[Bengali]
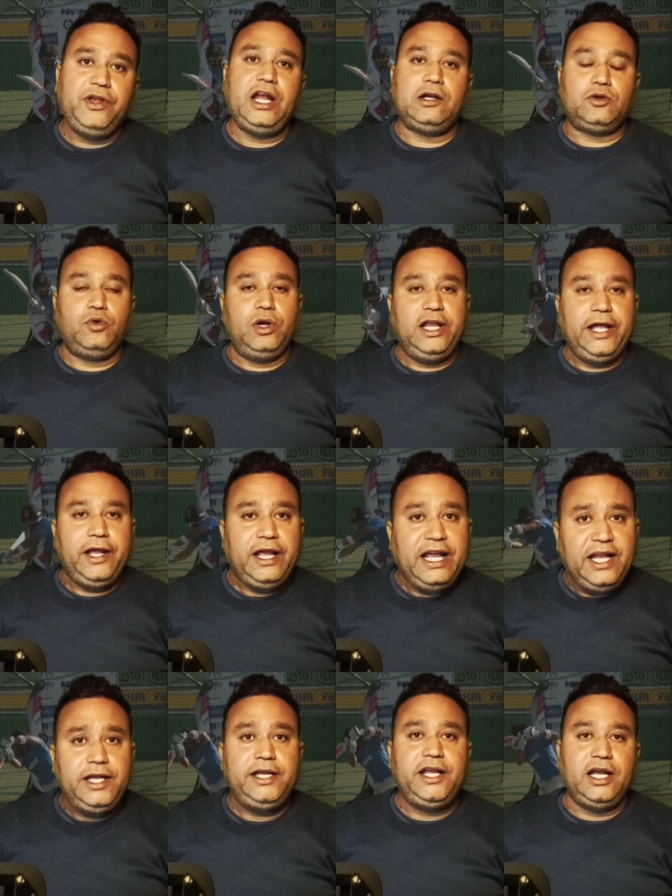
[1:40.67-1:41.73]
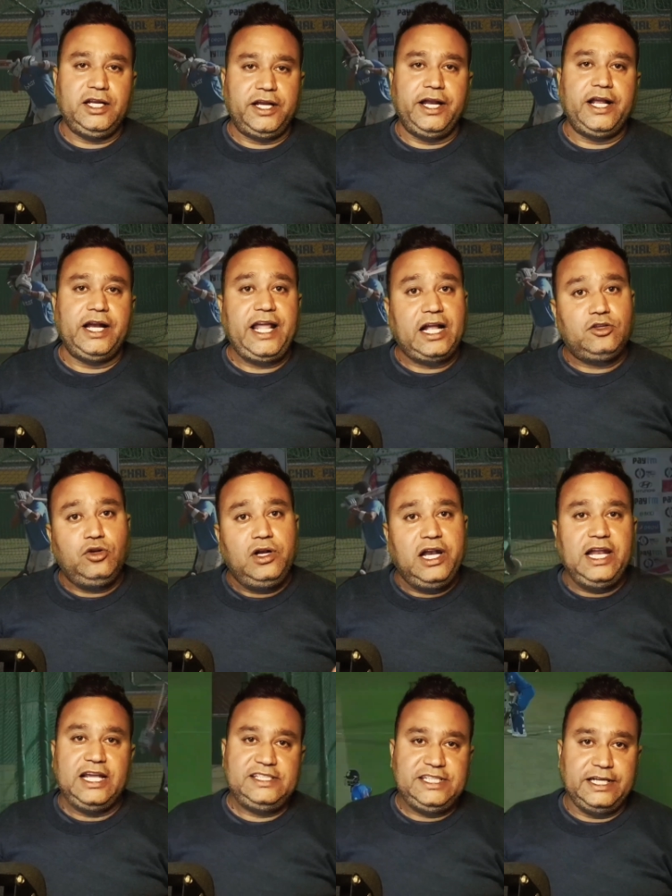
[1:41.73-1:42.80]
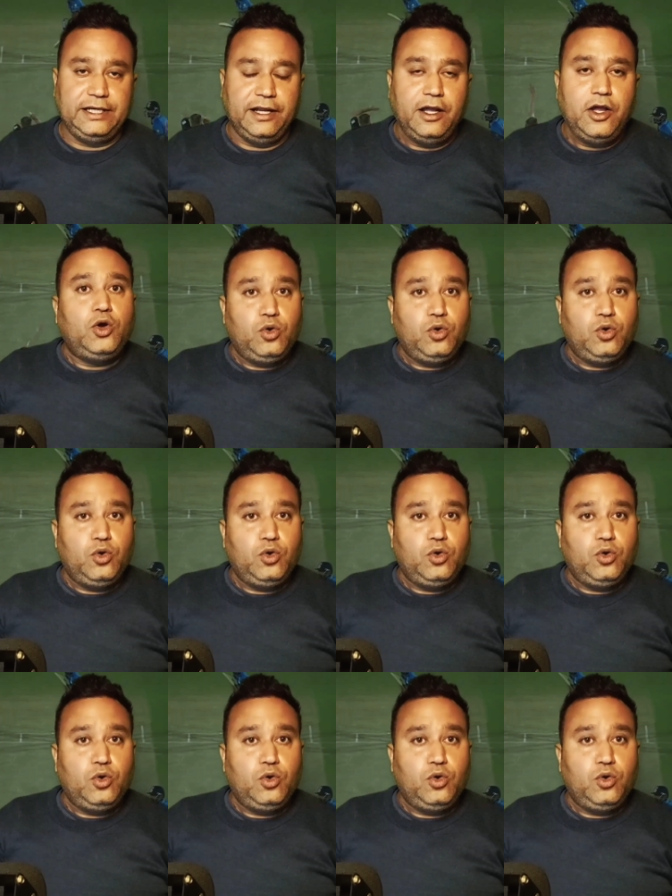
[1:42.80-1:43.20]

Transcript: বিরাট কোহলি ইন্ডিয়ান ক্রিকেটে একজন লেজেন্ড